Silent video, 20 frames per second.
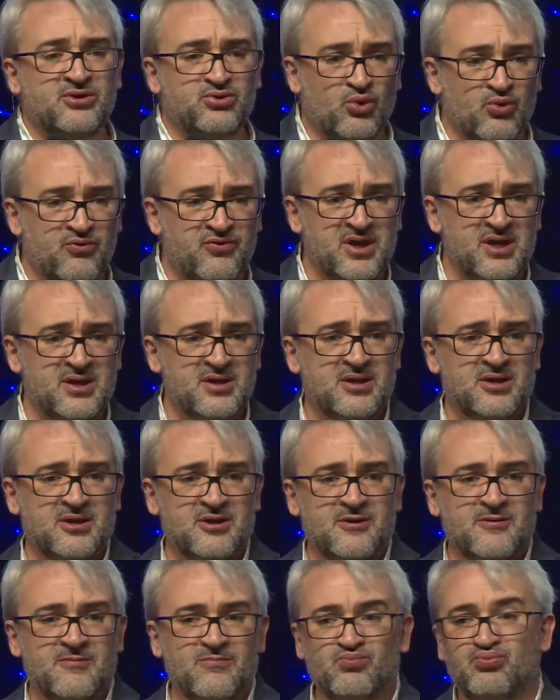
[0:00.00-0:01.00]
trouver
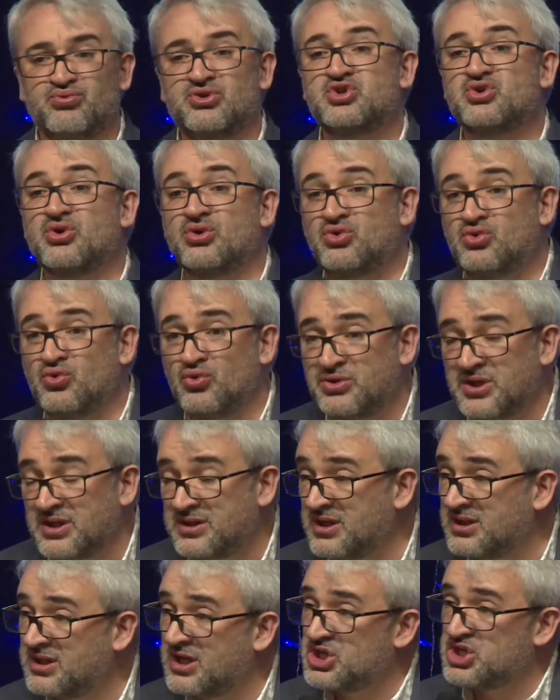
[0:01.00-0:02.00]
puisque tout
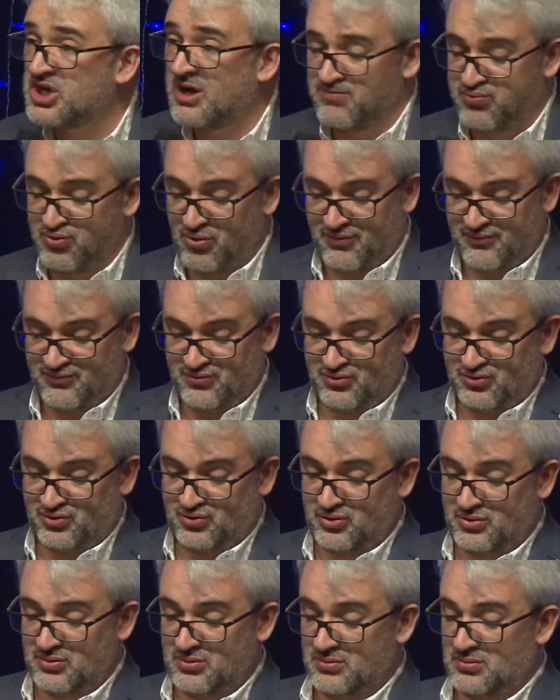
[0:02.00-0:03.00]
était déjà
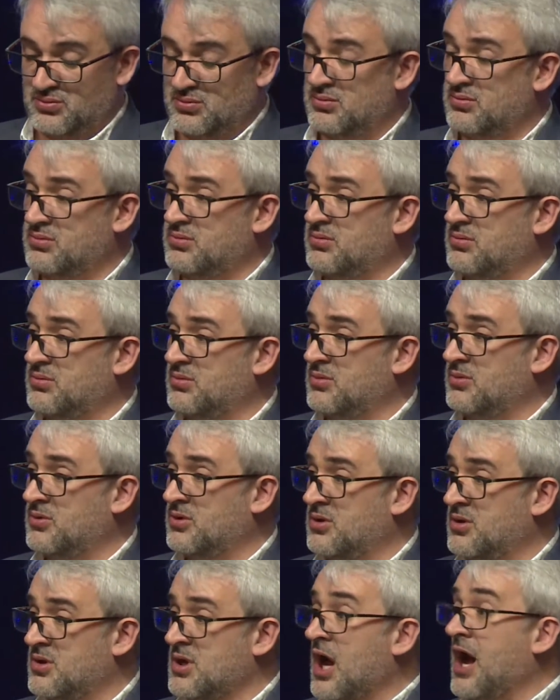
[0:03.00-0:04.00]
pourvu
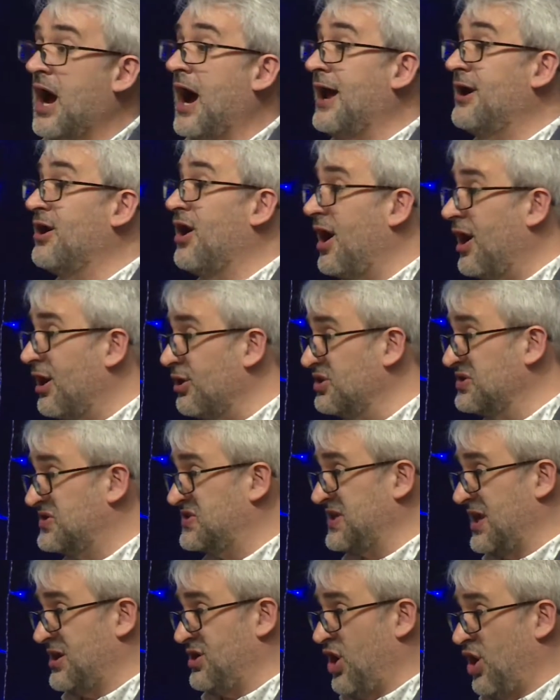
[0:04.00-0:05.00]
Alors le
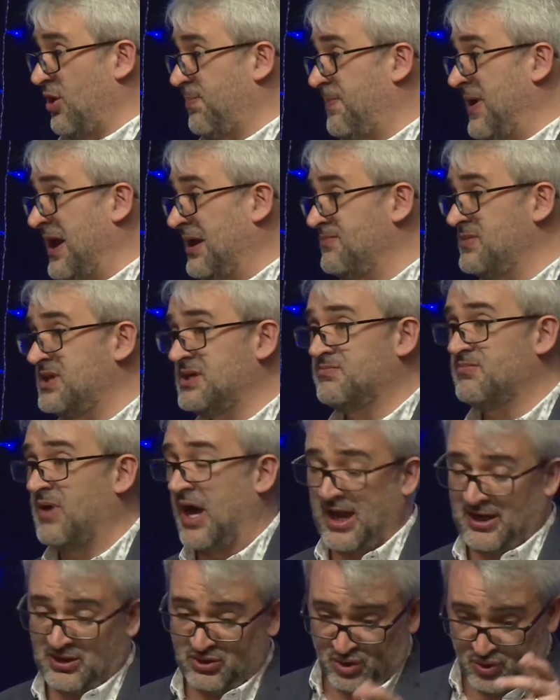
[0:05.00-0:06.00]
Seigneur permit,
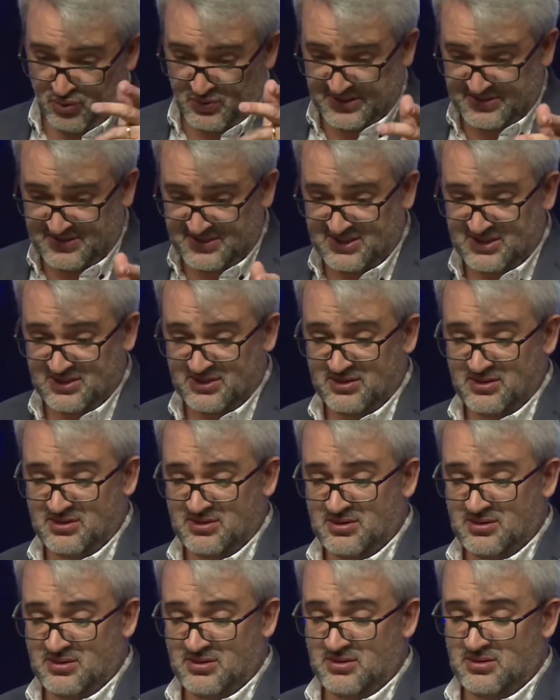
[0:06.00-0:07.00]
acte 8,
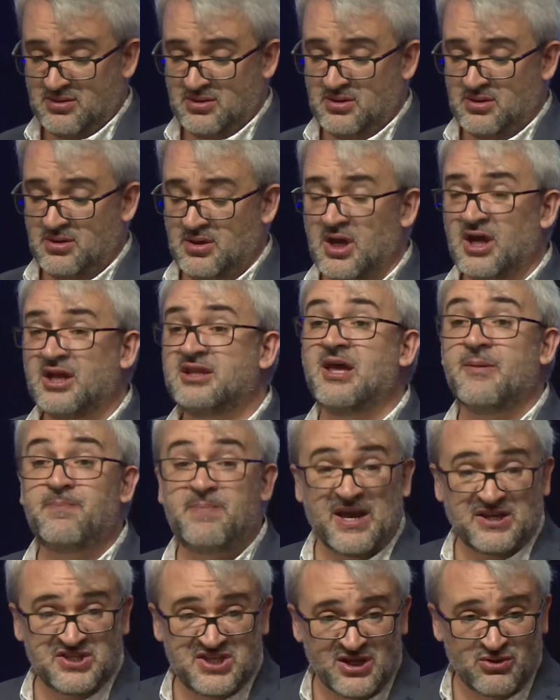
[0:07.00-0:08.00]
des
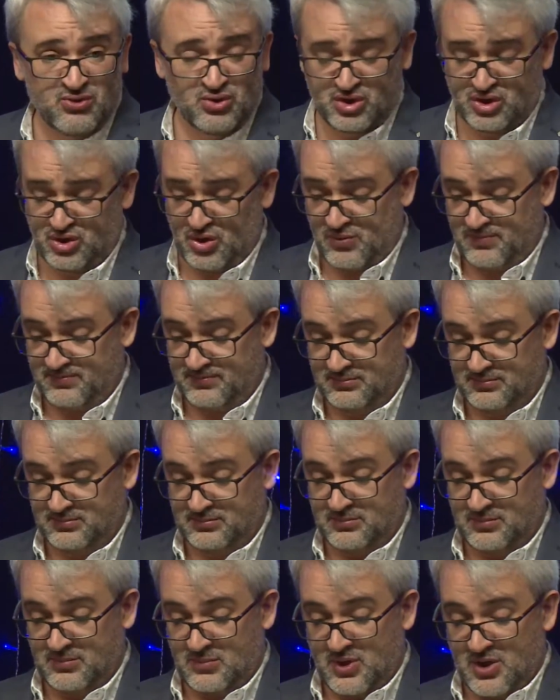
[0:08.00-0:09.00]
persécutions,
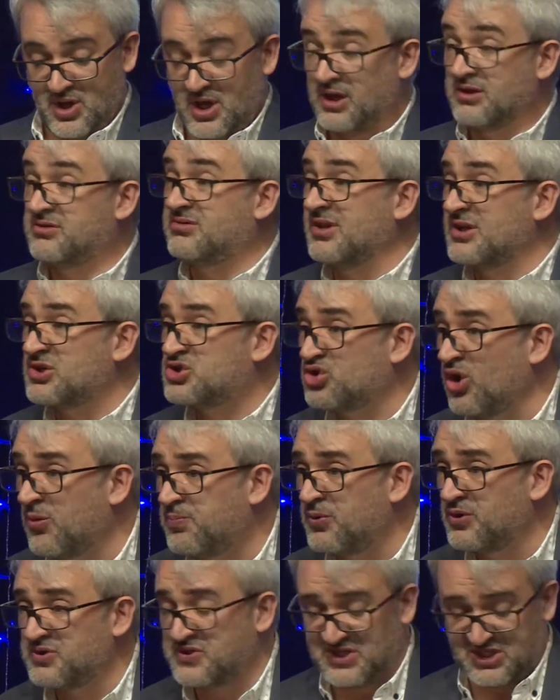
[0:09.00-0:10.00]
des
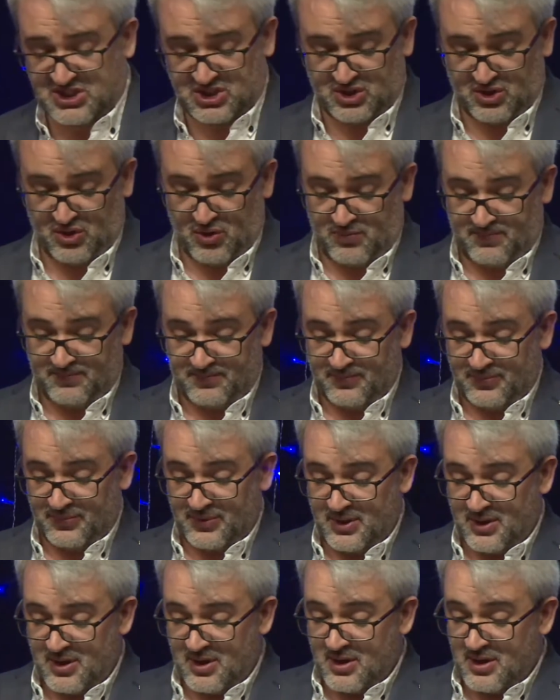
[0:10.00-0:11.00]
oppositions,
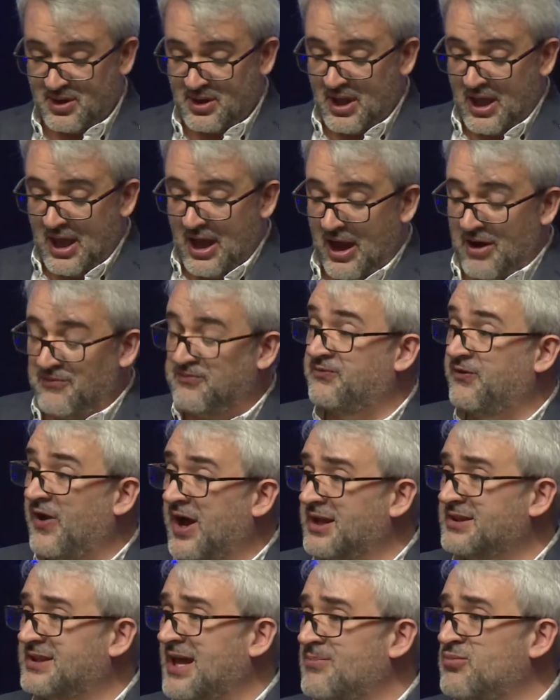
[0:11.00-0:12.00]

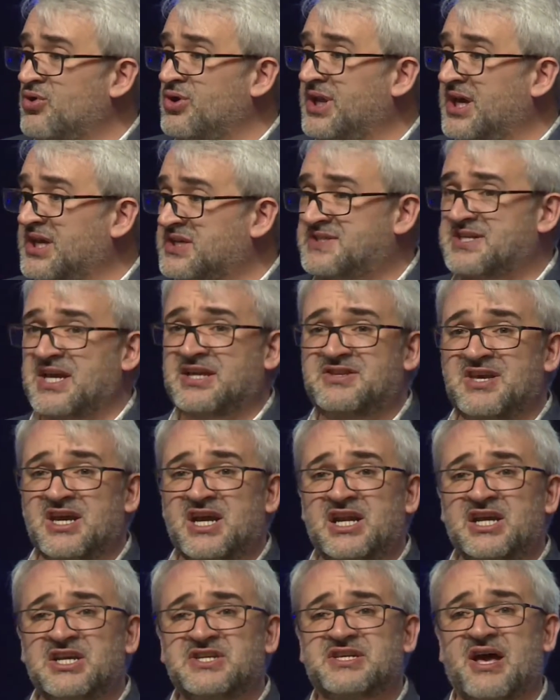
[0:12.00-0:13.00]
afin d'amener cette
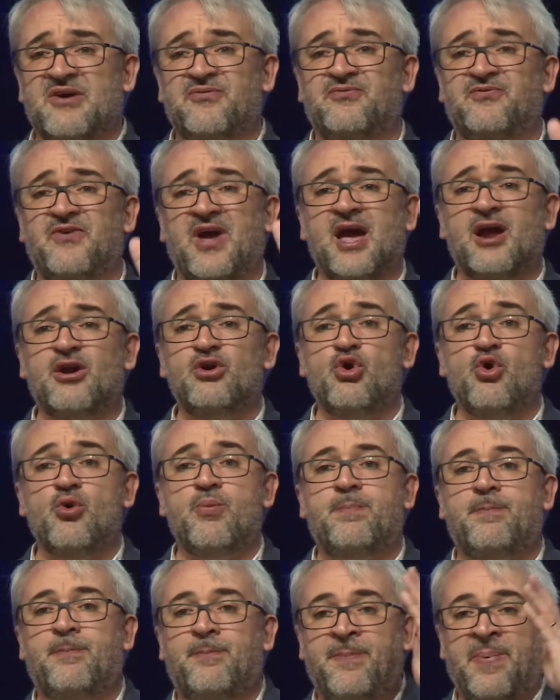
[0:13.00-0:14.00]
Église à faire le
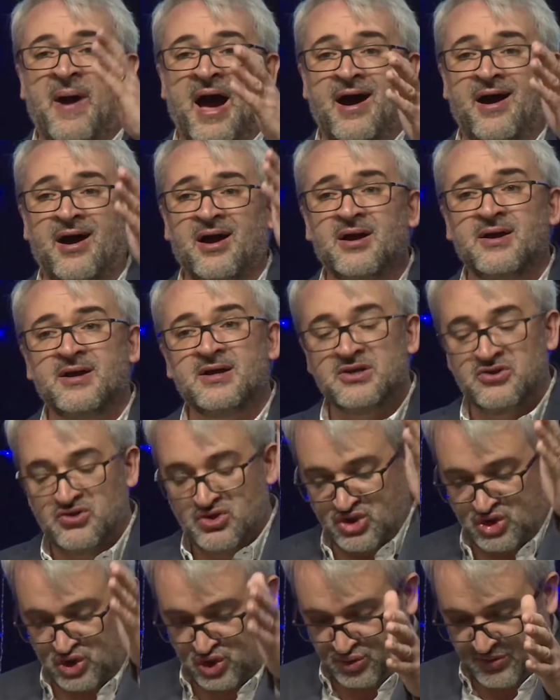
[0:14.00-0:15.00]
pas
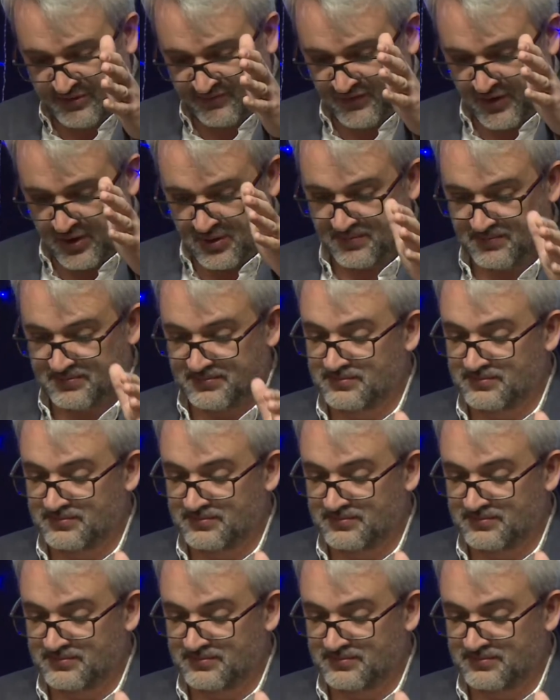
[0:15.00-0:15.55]
suivant.